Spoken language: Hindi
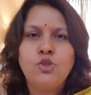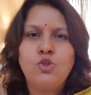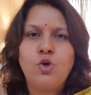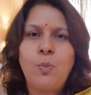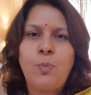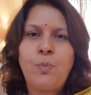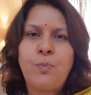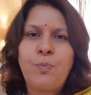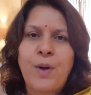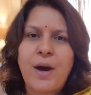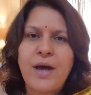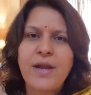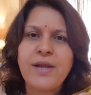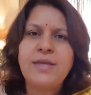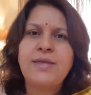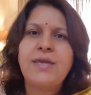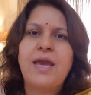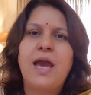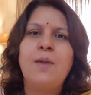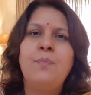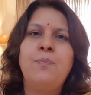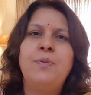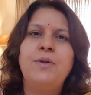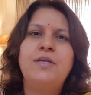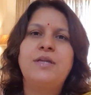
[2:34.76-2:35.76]
तो पर
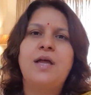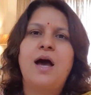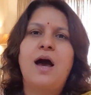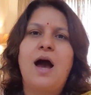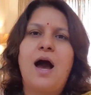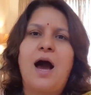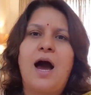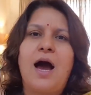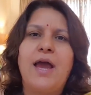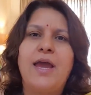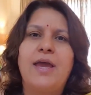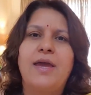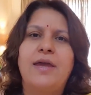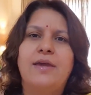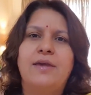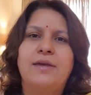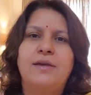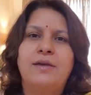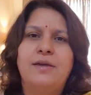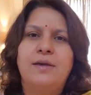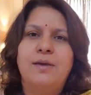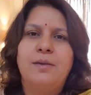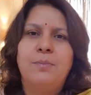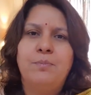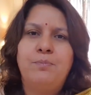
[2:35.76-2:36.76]
कैपिटा आय
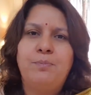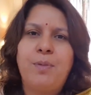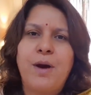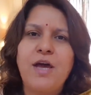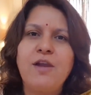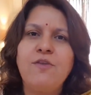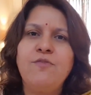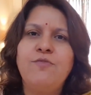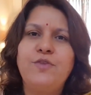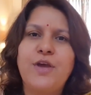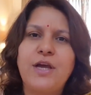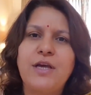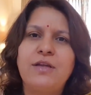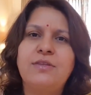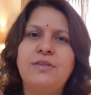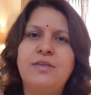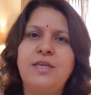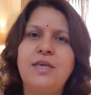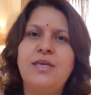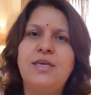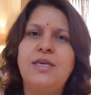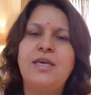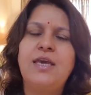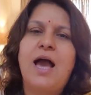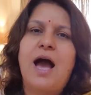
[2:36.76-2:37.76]
पर
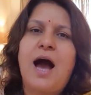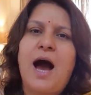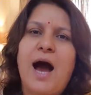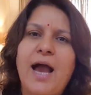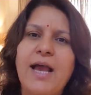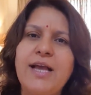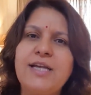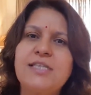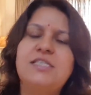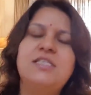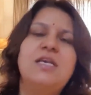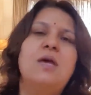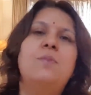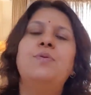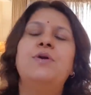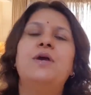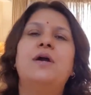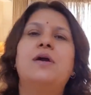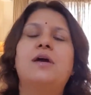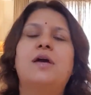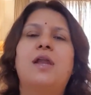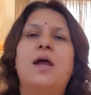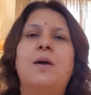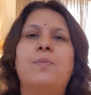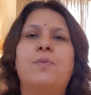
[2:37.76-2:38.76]
व्यक्ति की आय से भी
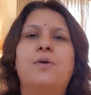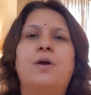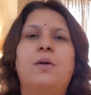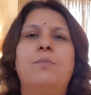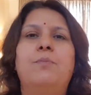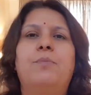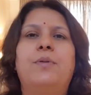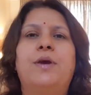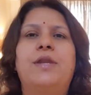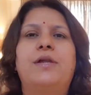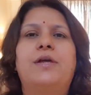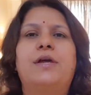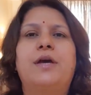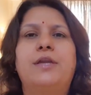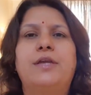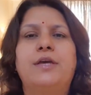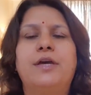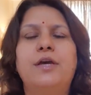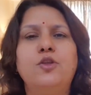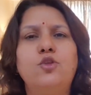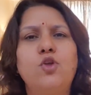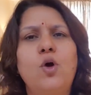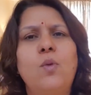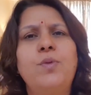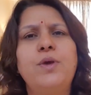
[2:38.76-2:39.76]
अगर आप कंपेयर
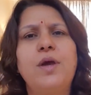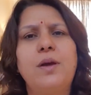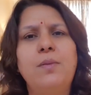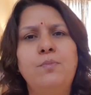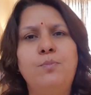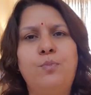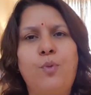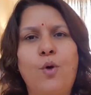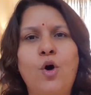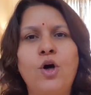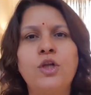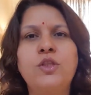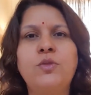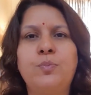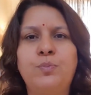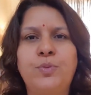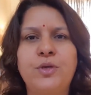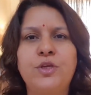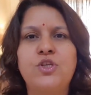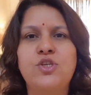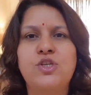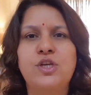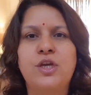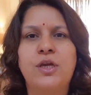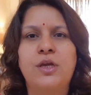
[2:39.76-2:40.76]
करिए तो अभी हम बहुत
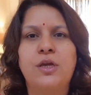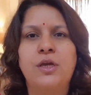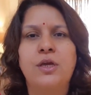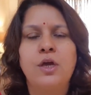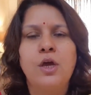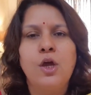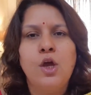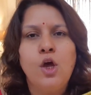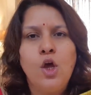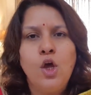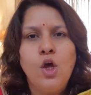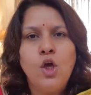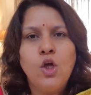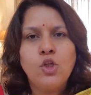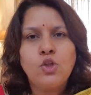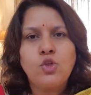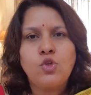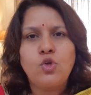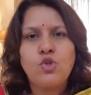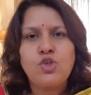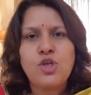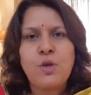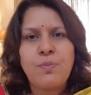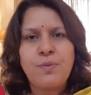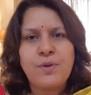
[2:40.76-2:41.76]
पीछे हैं
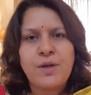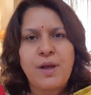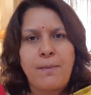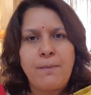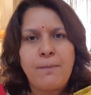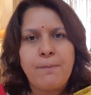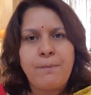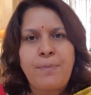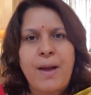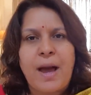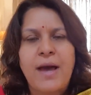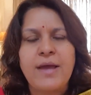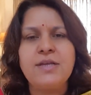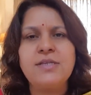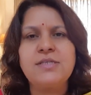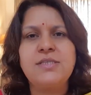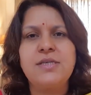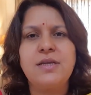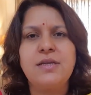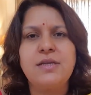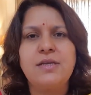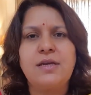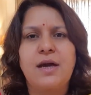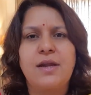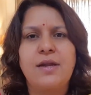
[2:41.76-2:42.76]
तो जब
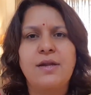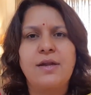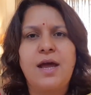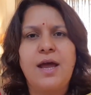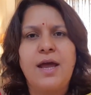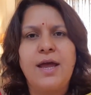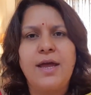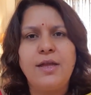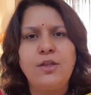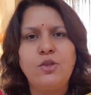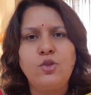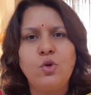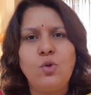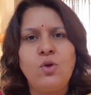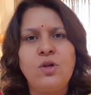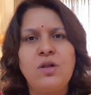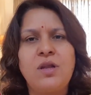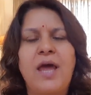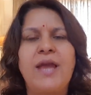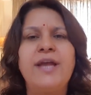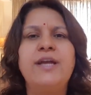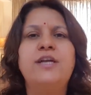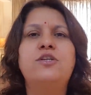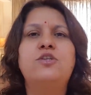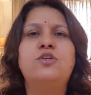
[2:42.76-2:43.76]
कंपैरिजन करना है तो
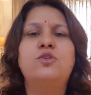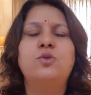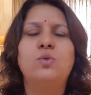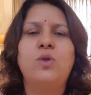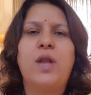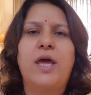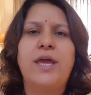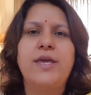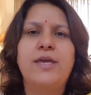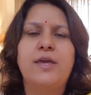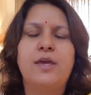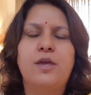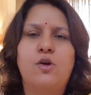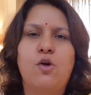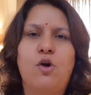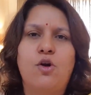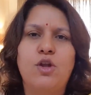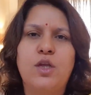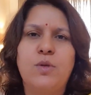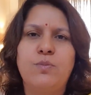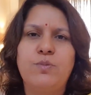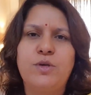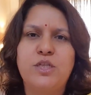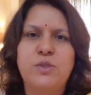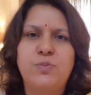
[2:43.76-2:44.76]
लाइक टू लाइक
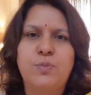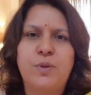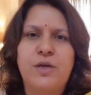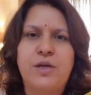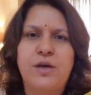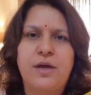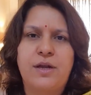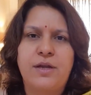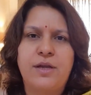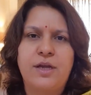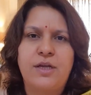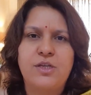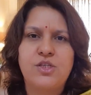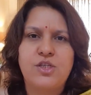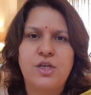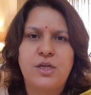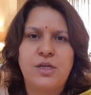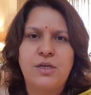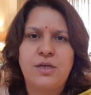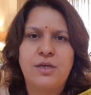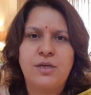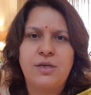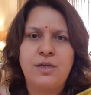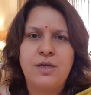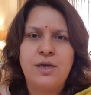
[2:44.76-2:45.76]
इकोनॉमीज पे करना
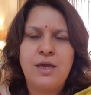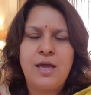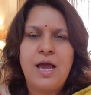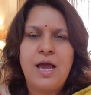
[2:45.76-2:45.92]
चाहिए